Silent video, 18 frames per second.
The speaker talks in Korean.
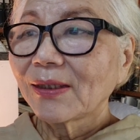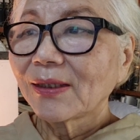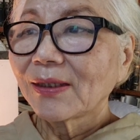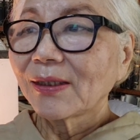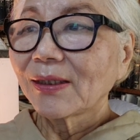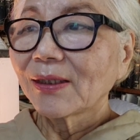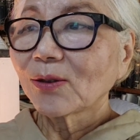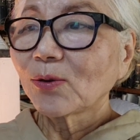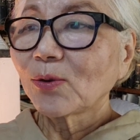
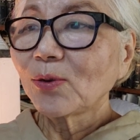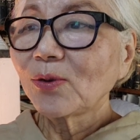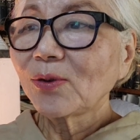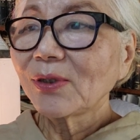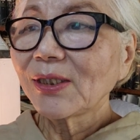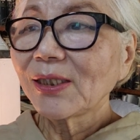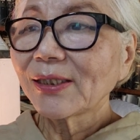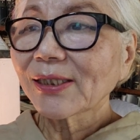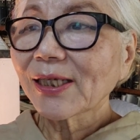에, 예,
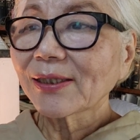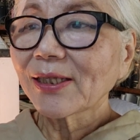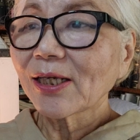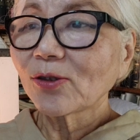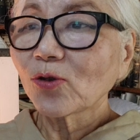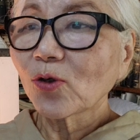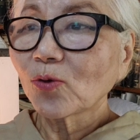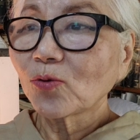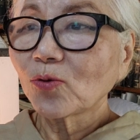쿨루니 사태
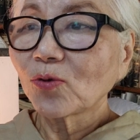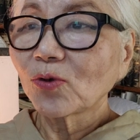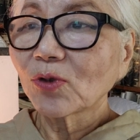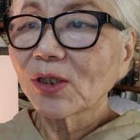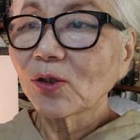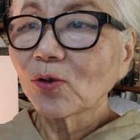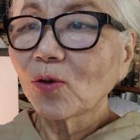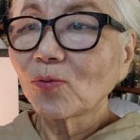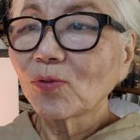촉구
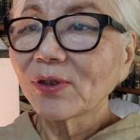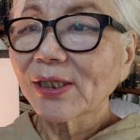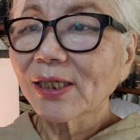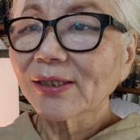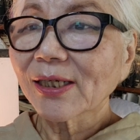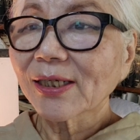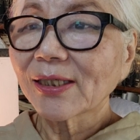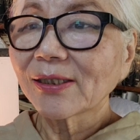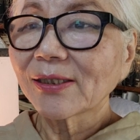기고문
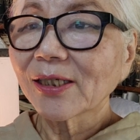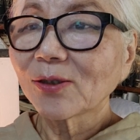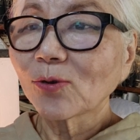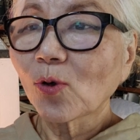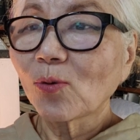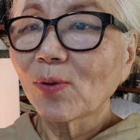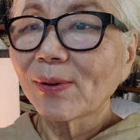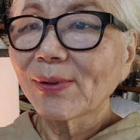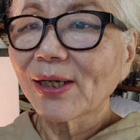작성한 전
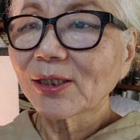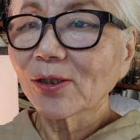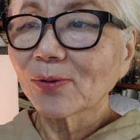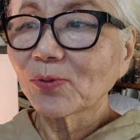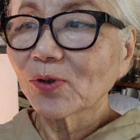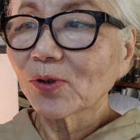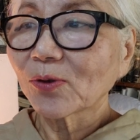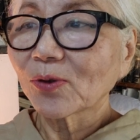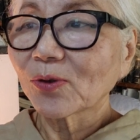오바마
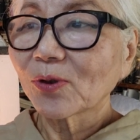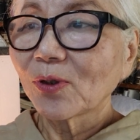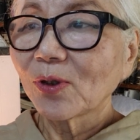접촉,